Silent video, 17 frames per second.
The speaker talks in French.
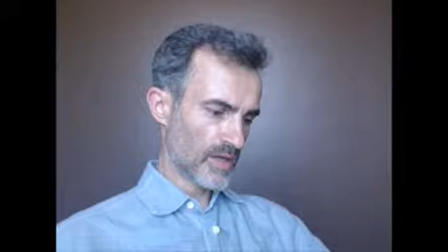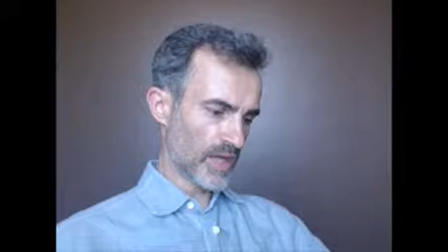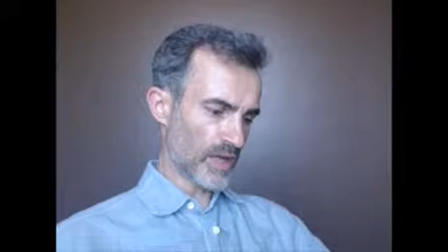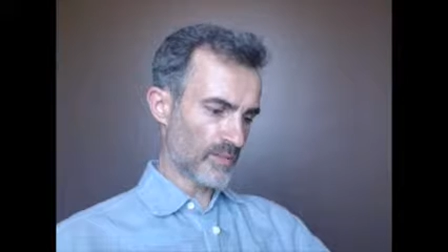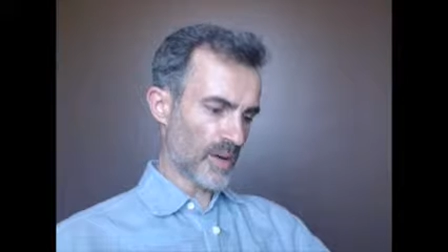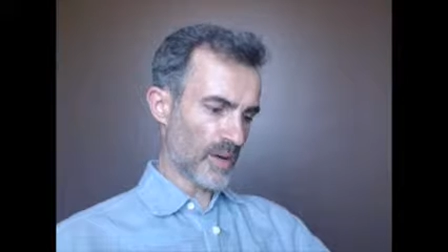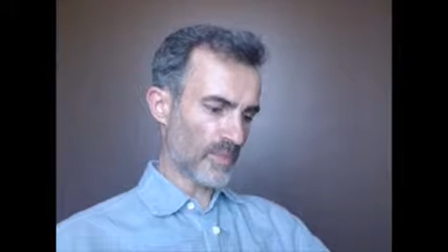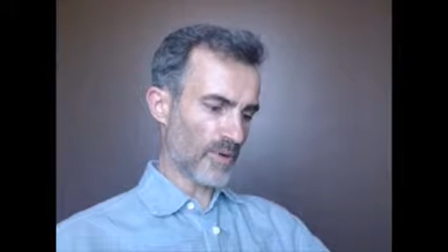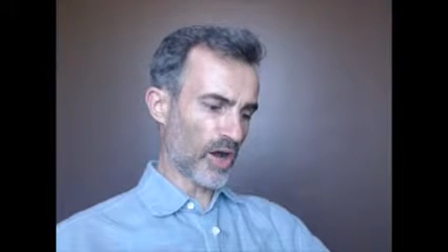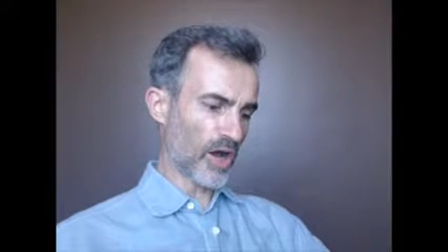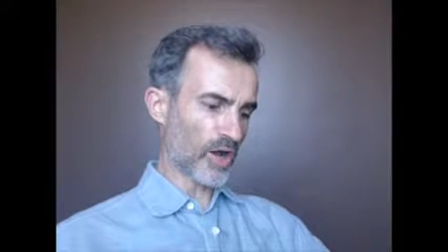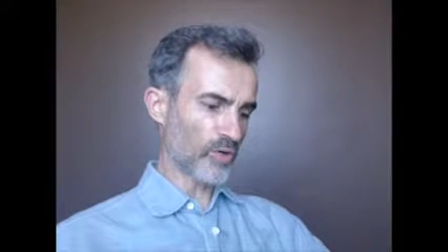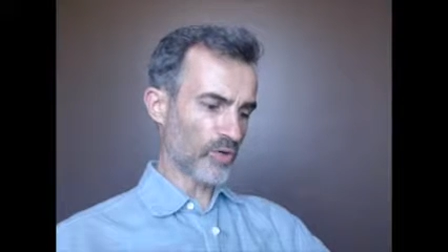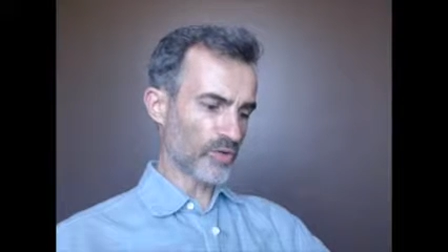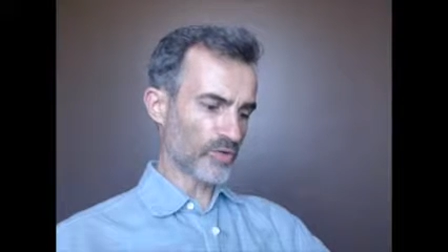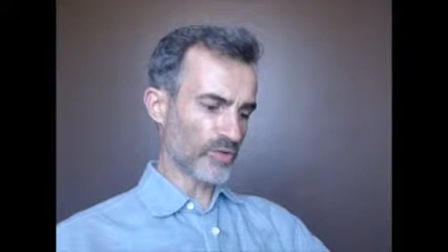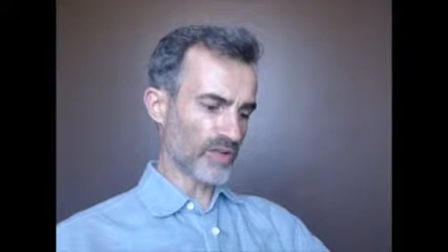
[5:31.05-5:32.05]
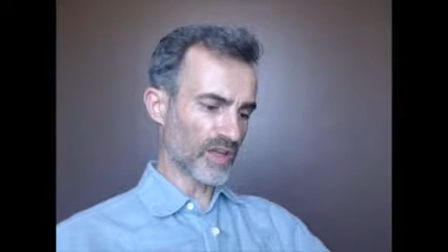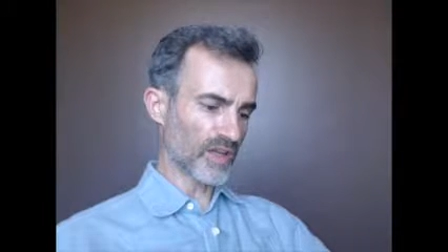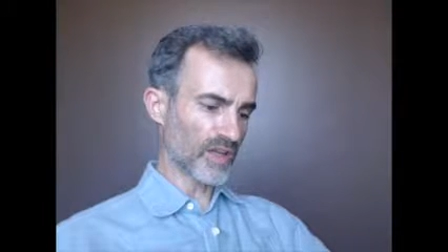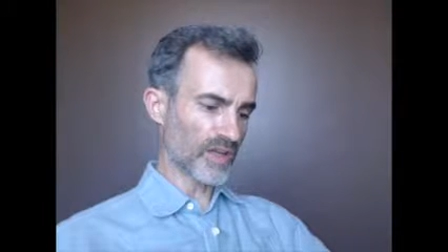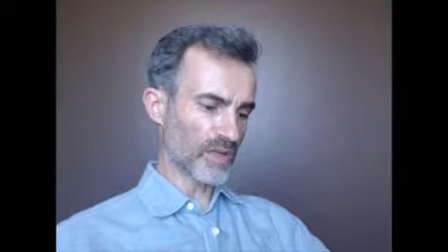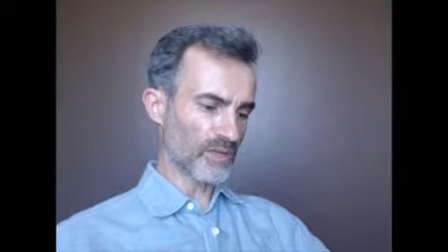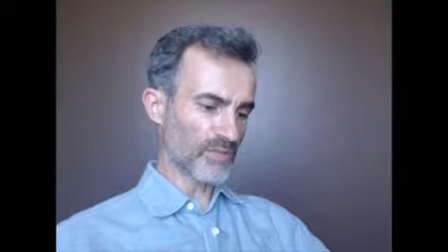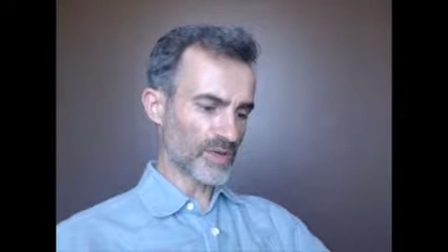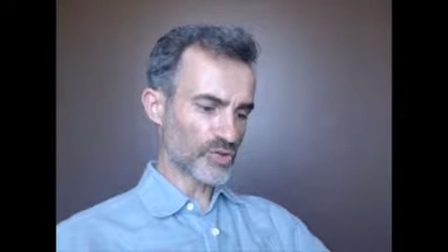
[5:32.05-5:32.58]
Il m'apprend à
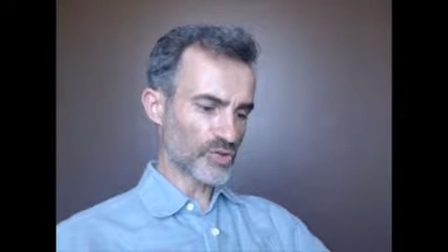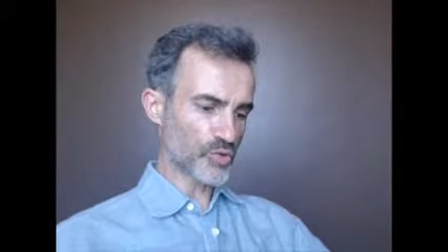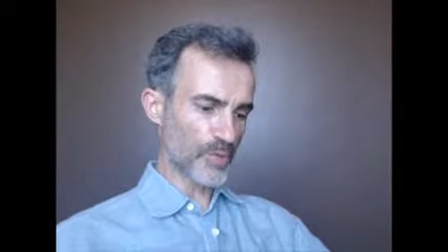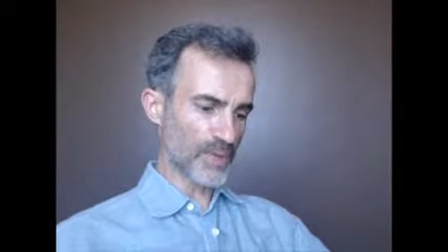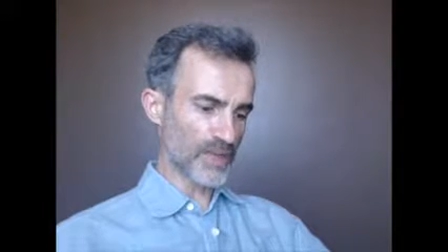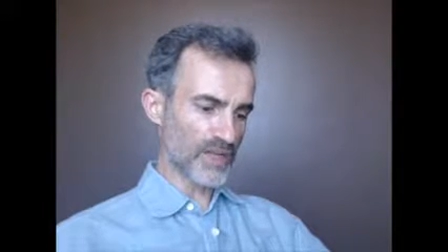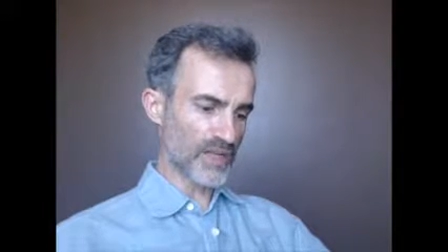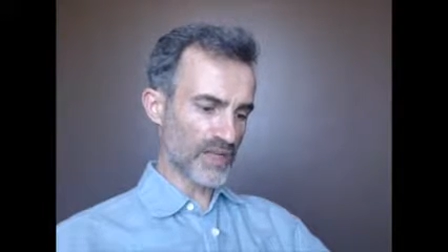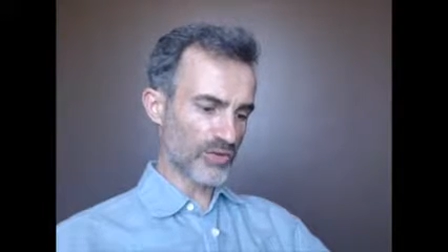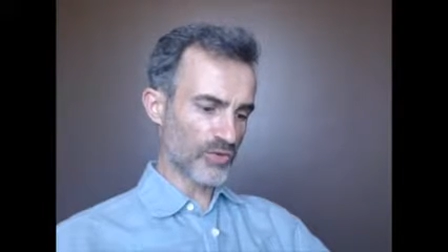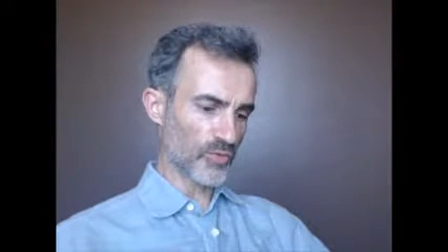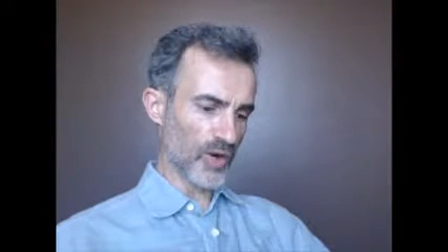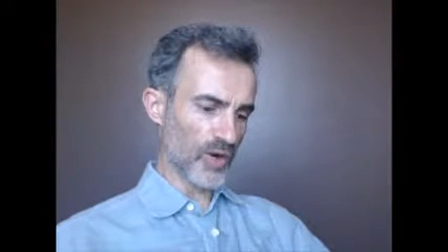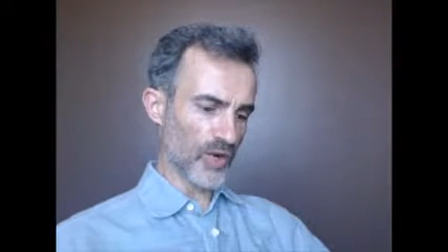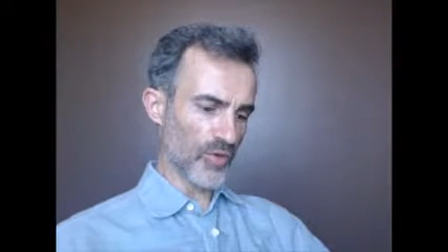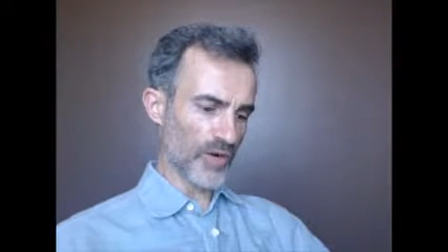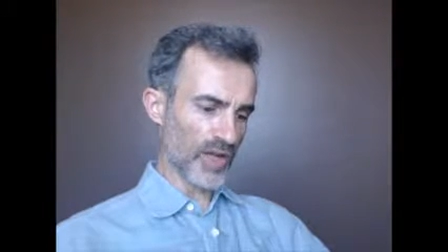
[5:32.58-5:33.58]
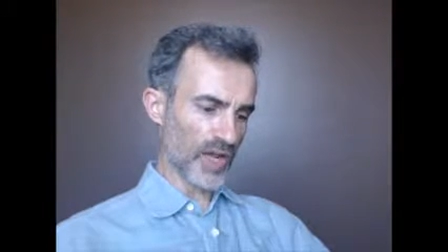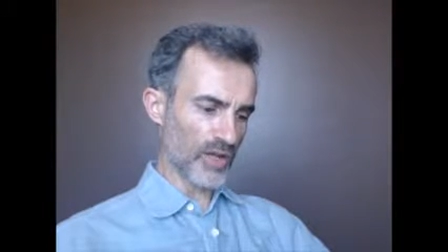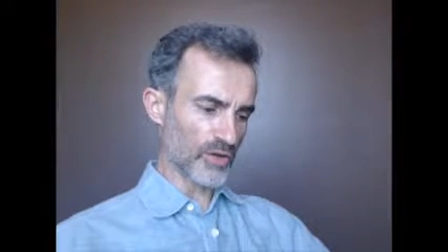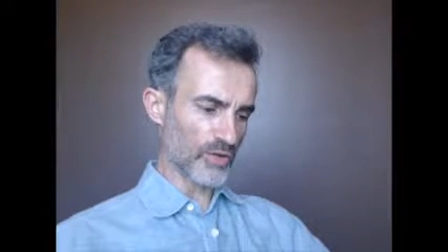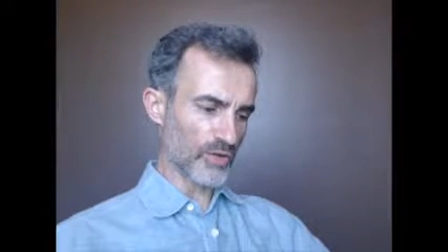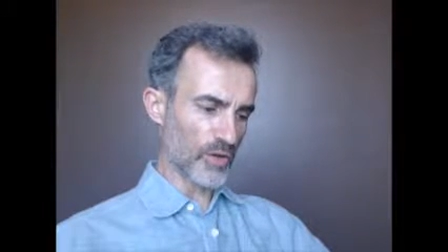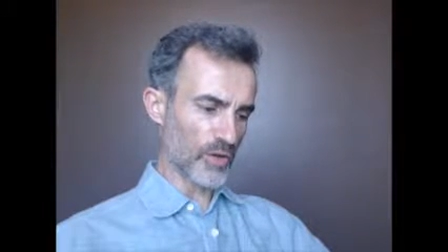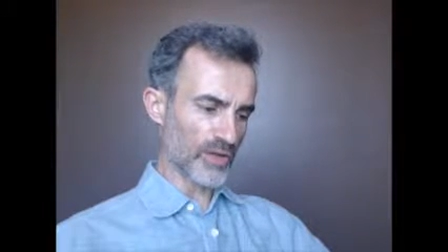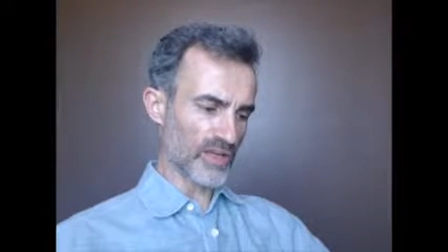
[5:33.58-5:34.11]
compter, il m'assouplit les doigts au
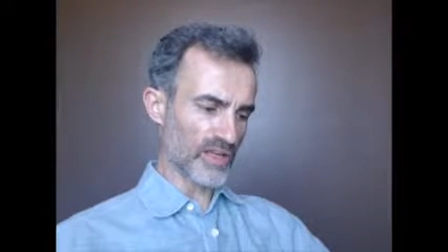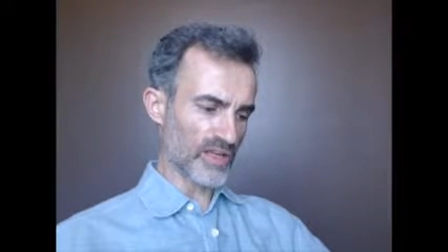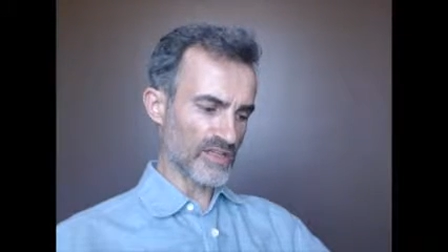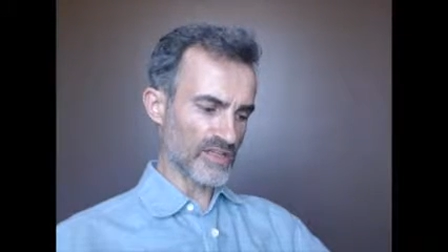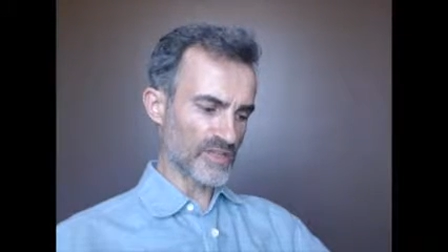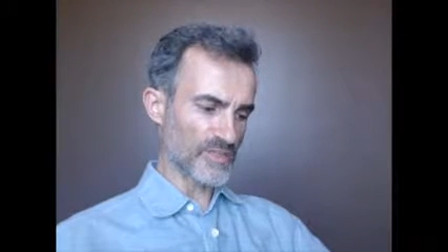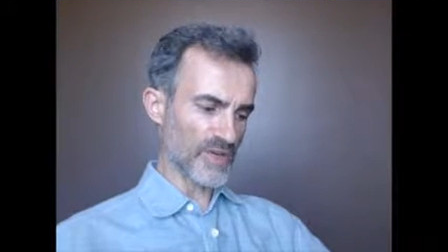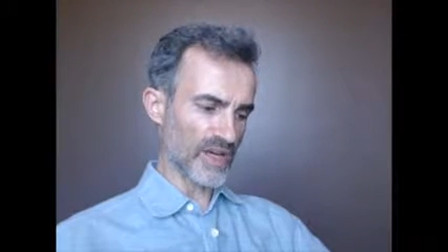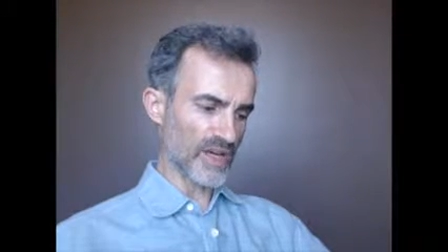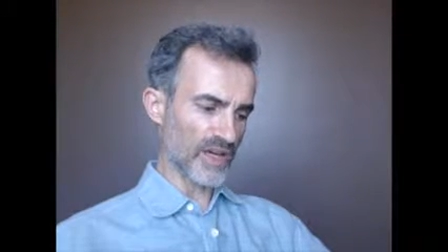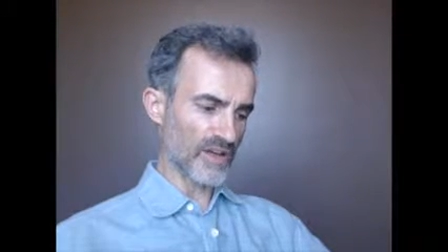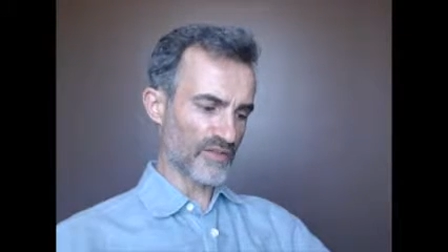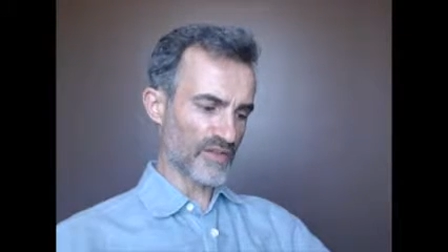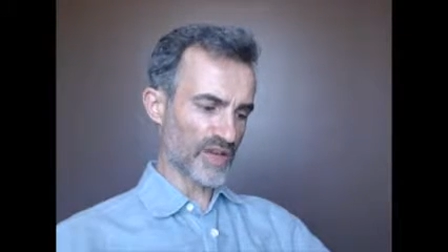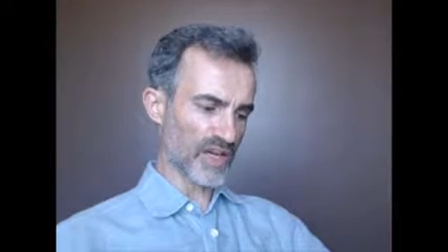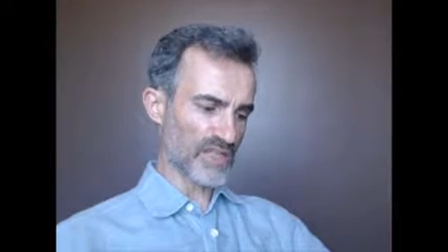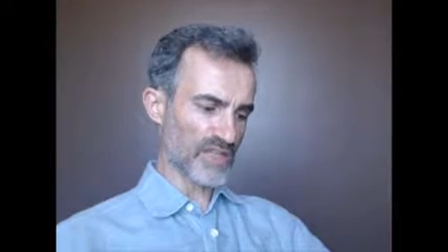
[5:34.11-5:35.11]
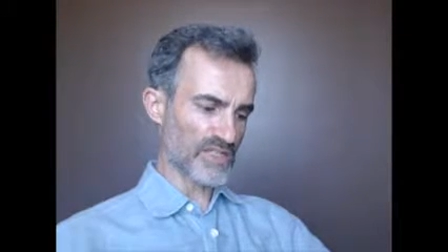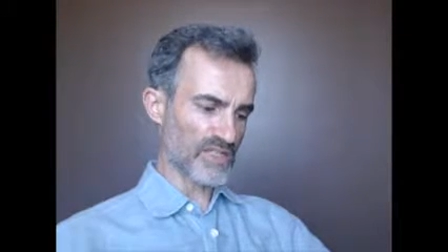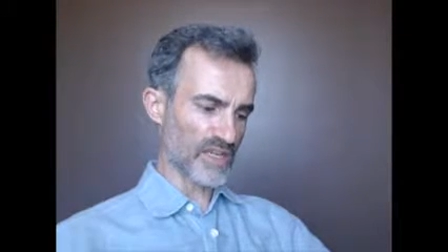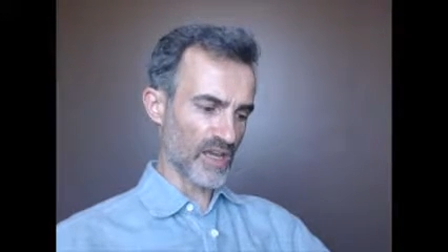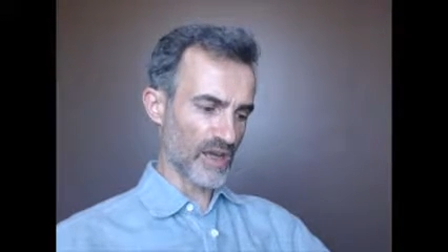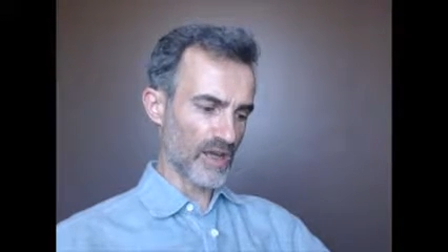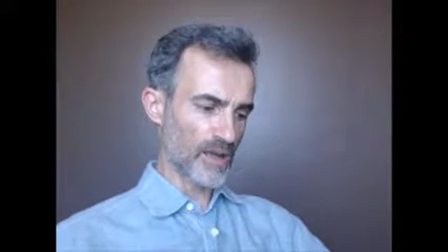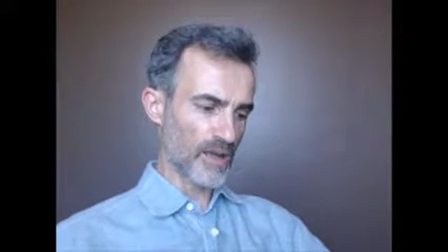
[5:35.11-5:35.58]
calcul qu'inspire l'avarice.